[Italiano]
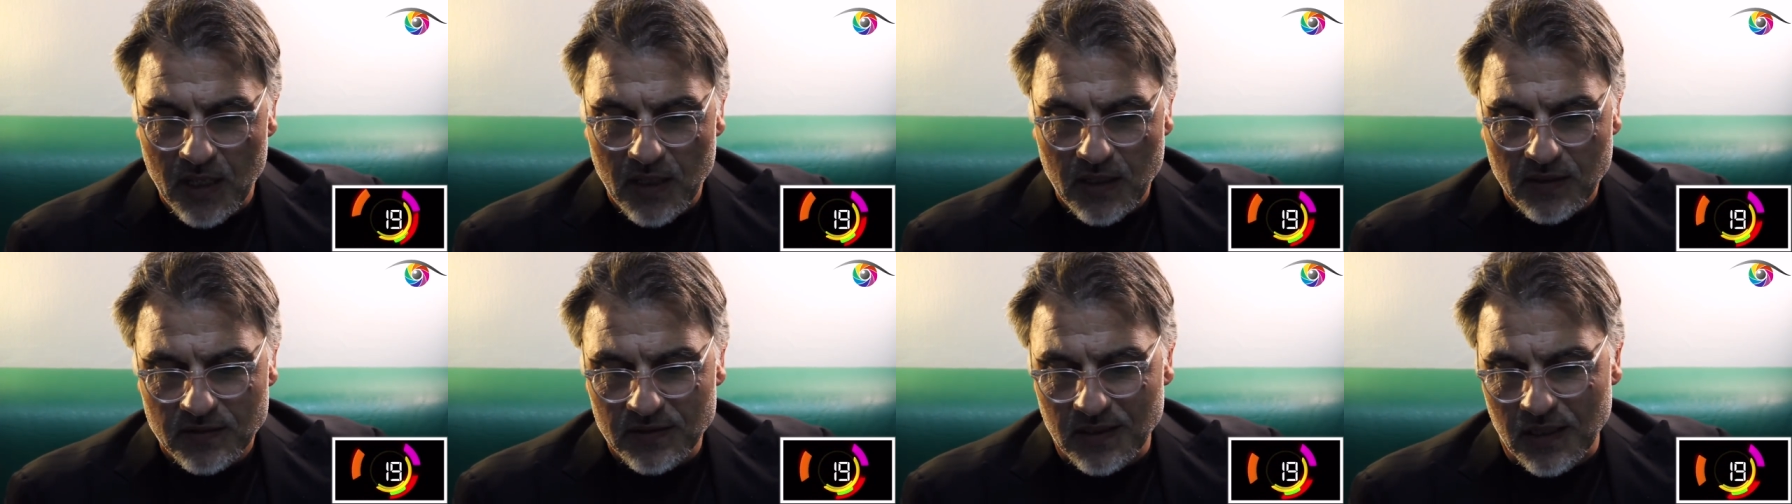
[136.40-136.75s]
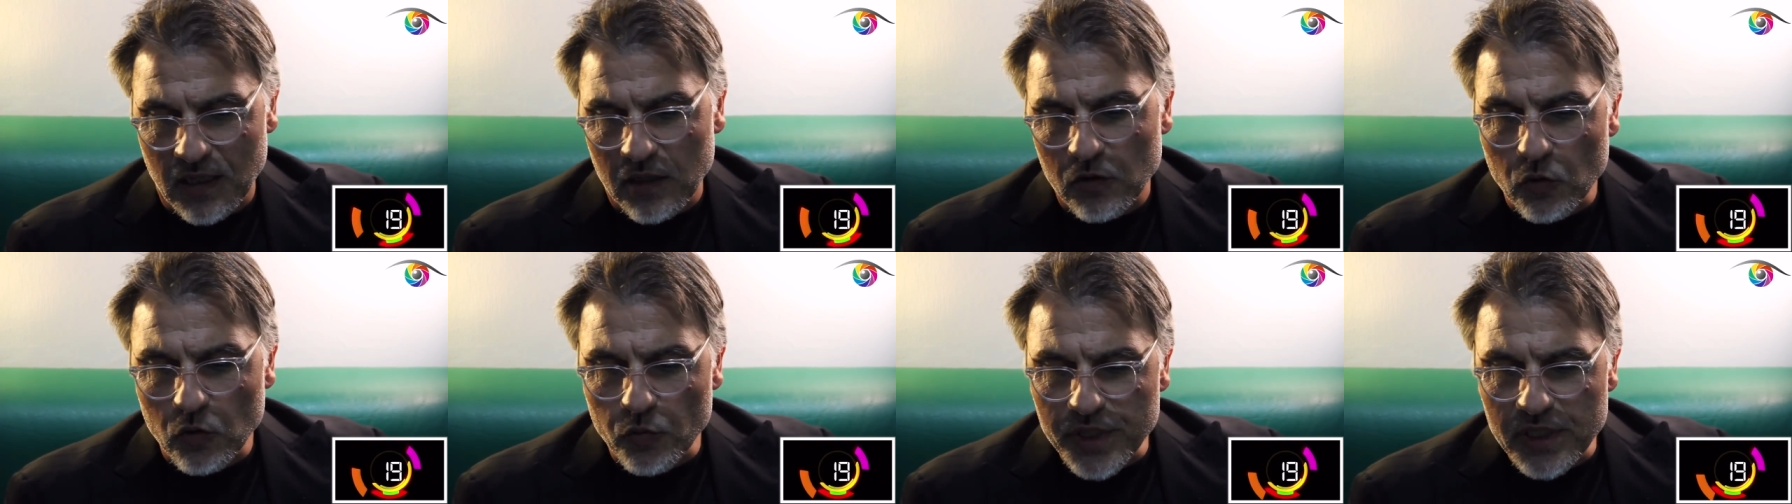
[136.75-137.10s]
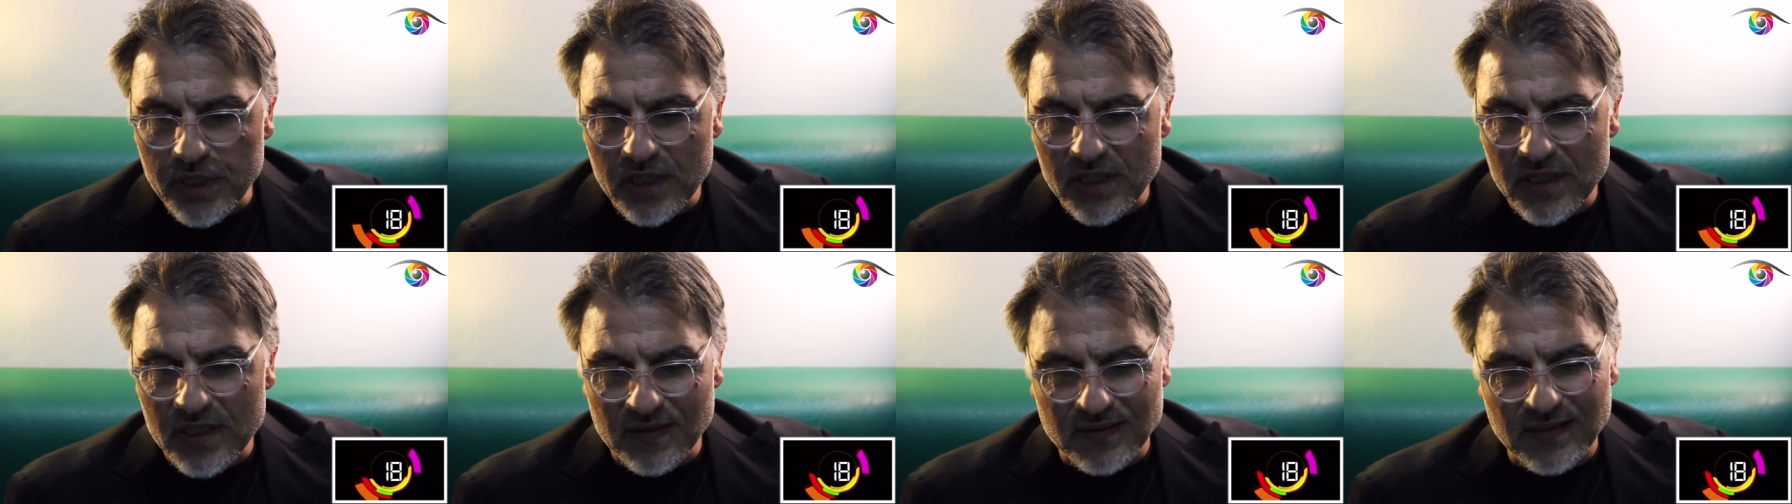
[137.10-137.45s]
Saranno
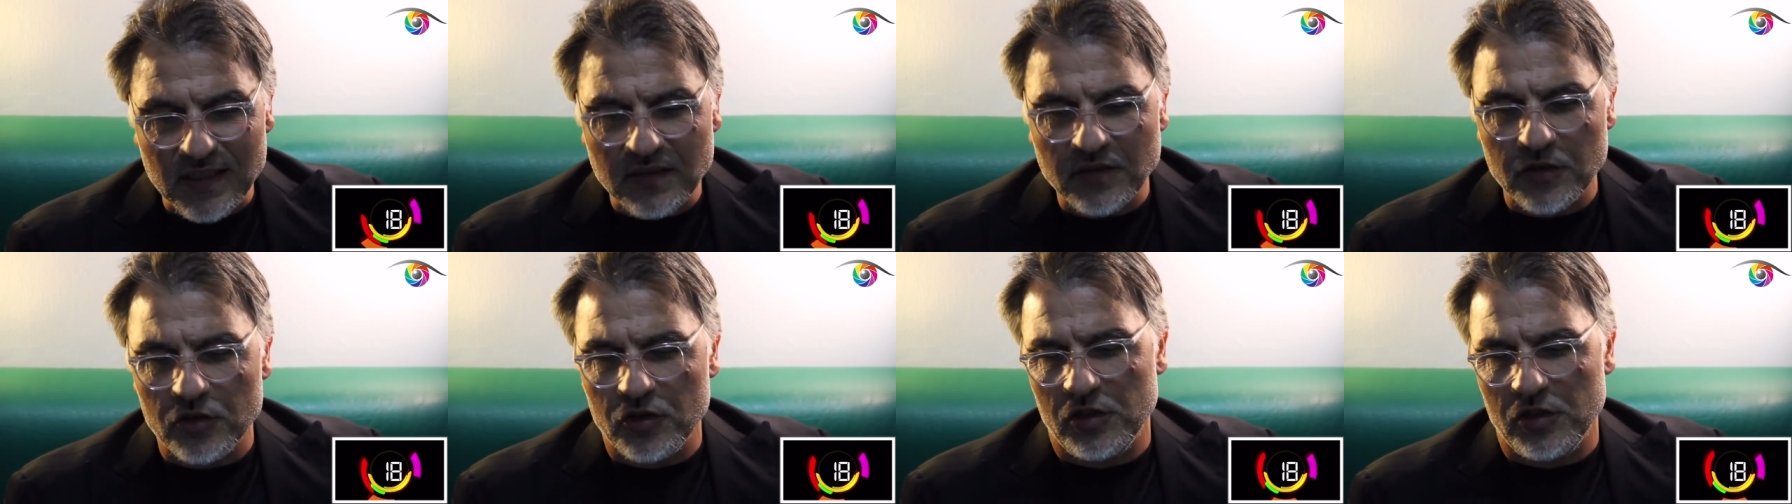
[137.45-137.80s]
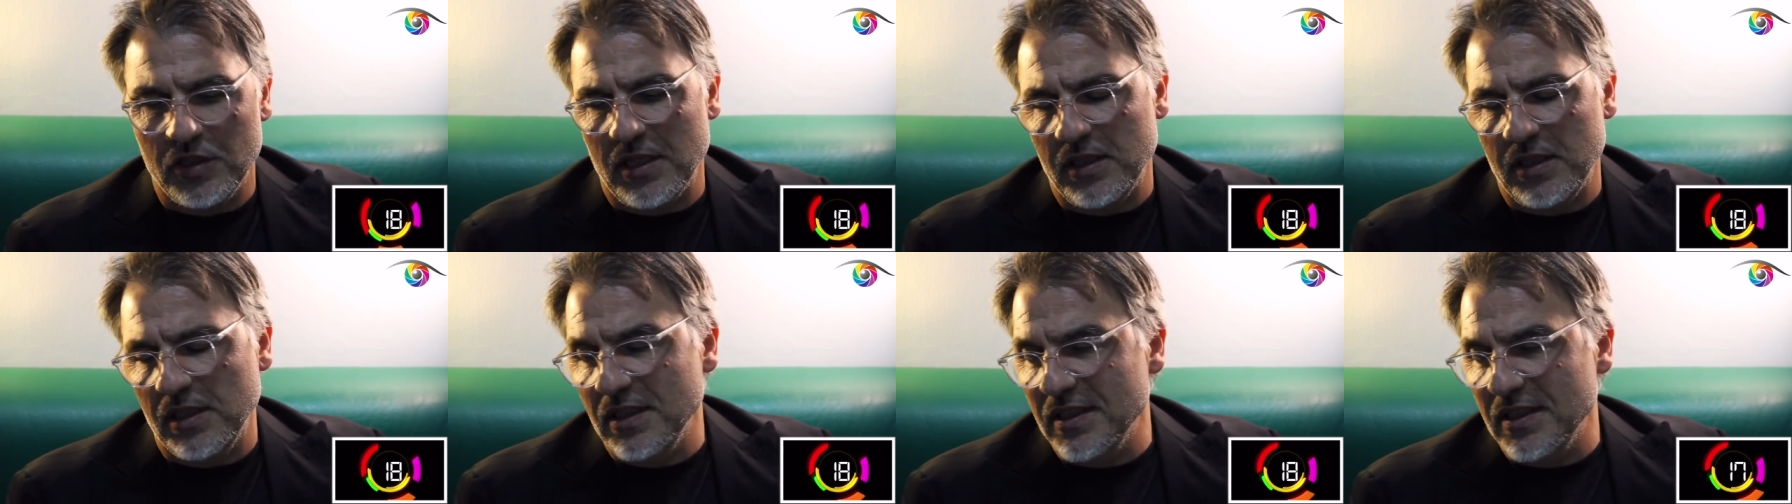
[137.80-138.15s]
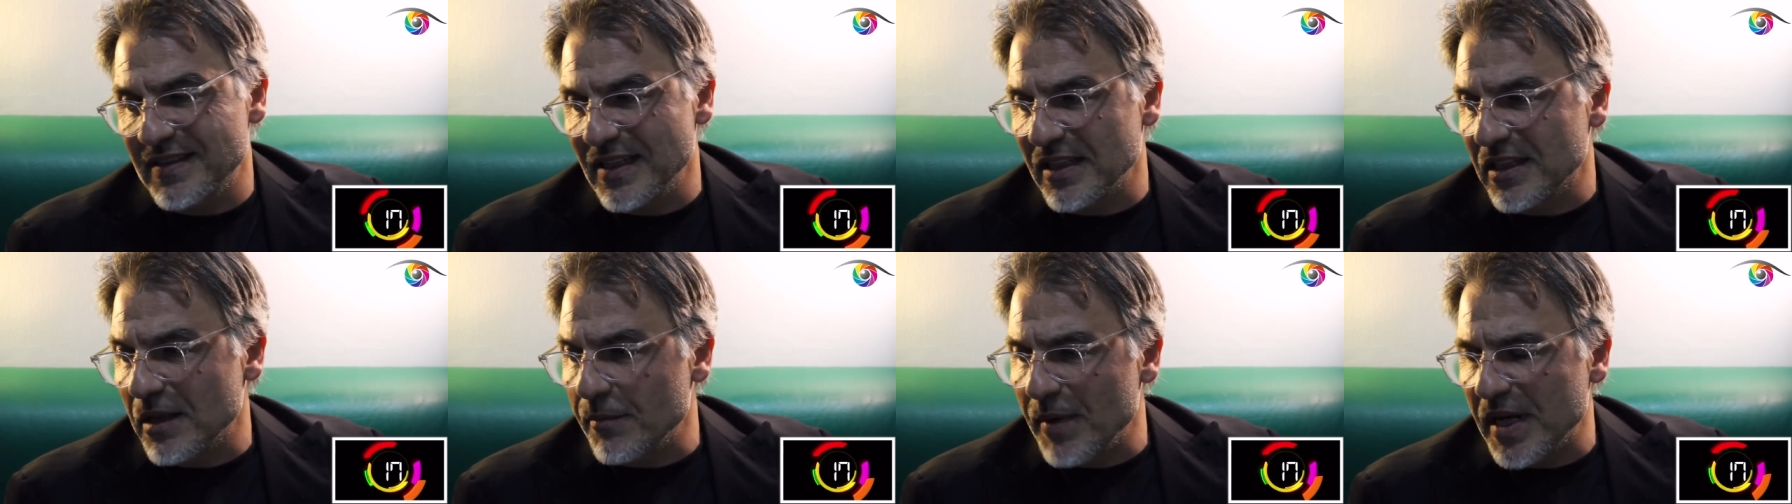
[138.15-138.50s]
quindi gli stessi cittadini di
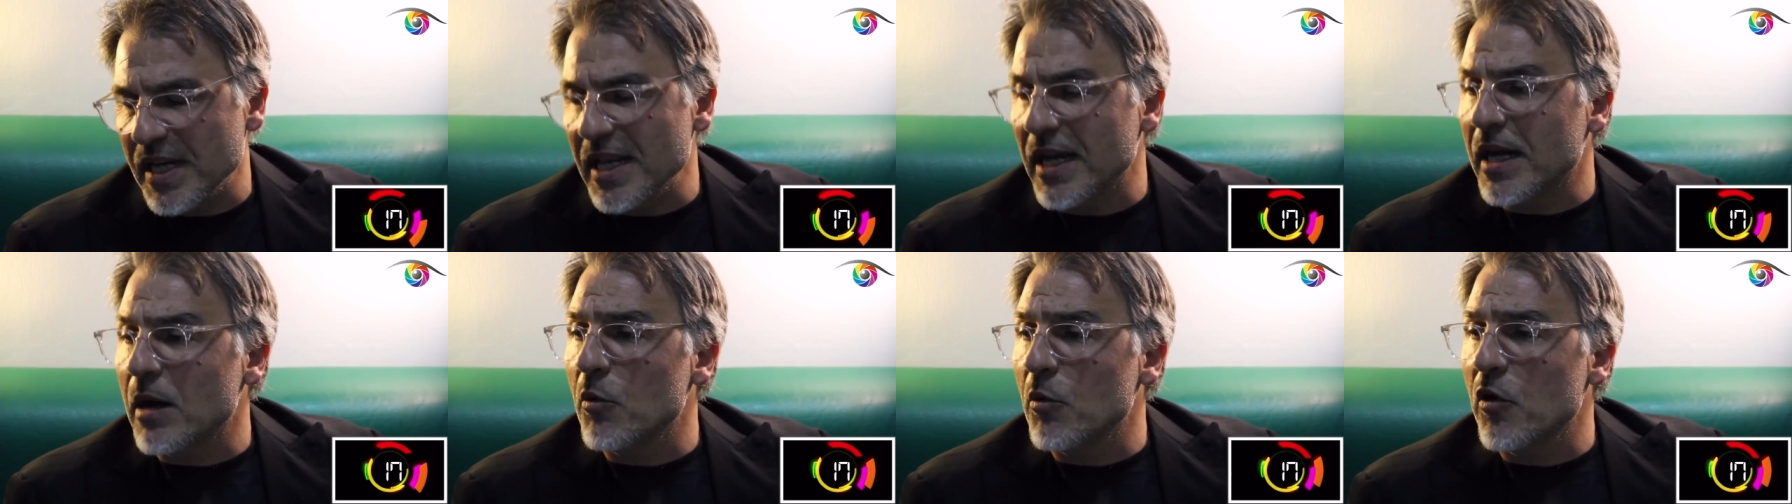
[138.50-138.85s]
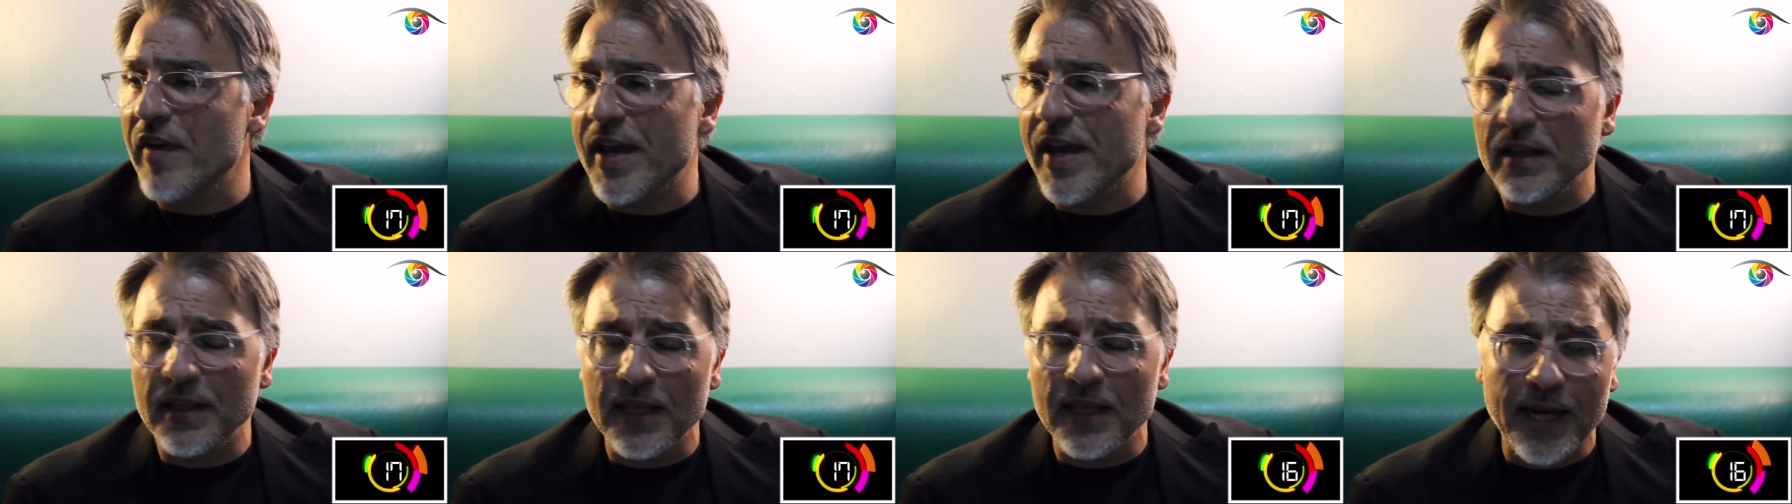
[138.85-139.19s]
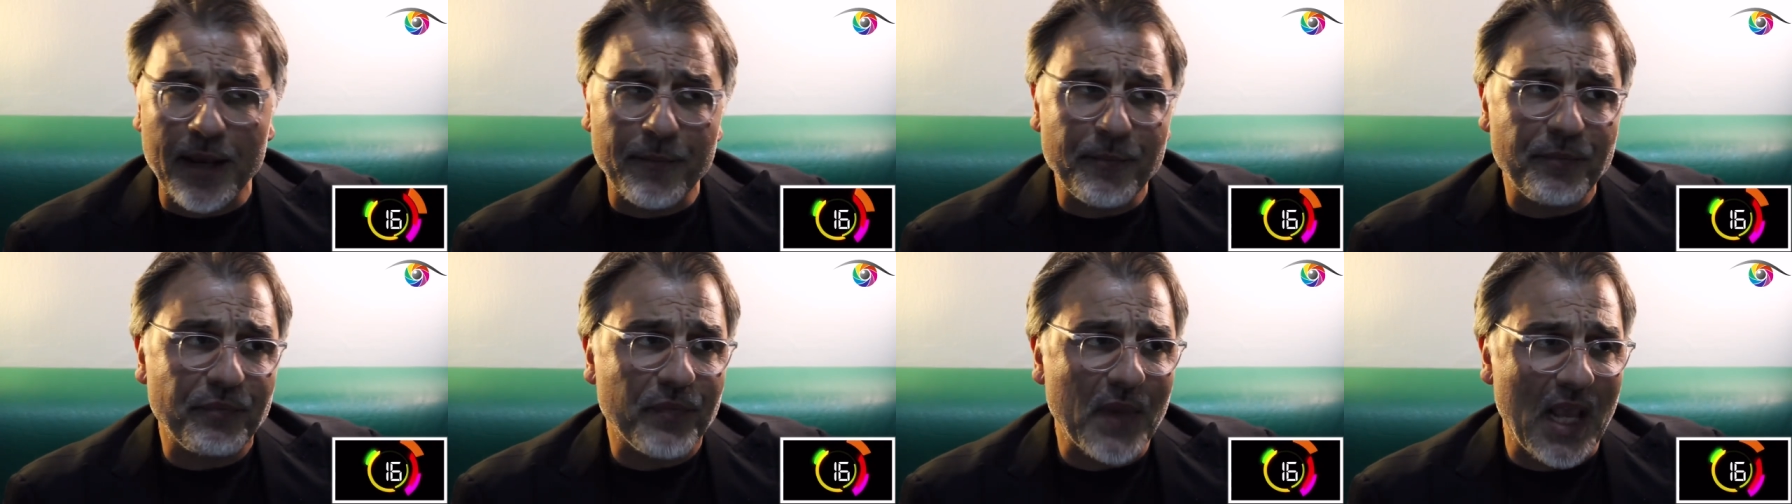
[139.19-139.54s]
Santa Maria Capovetere